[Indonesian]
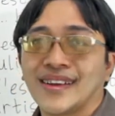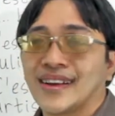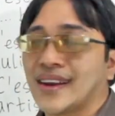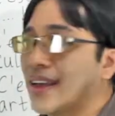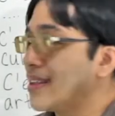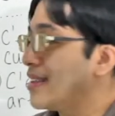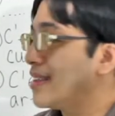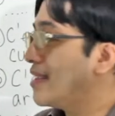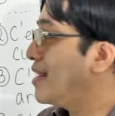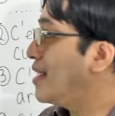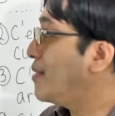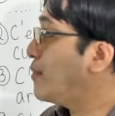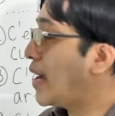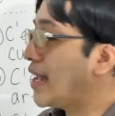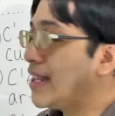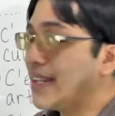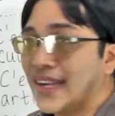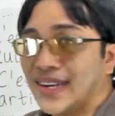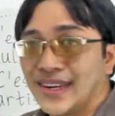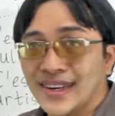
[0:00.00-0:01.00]
Nah, jadi
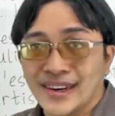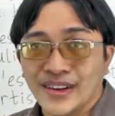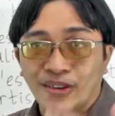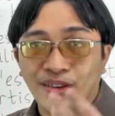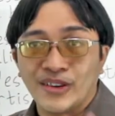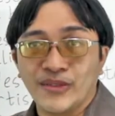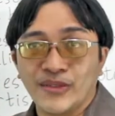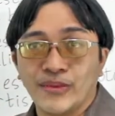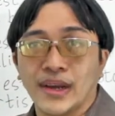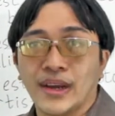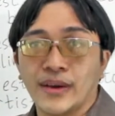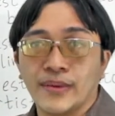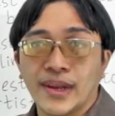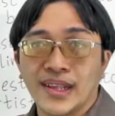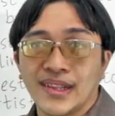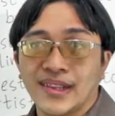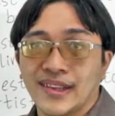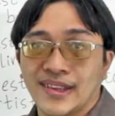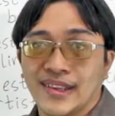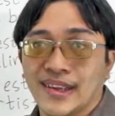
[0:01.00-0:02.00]
main gender kalau di bahasa
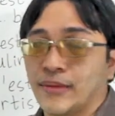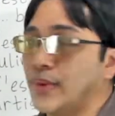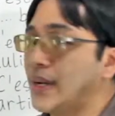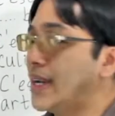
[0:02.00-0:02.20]
Prancis ya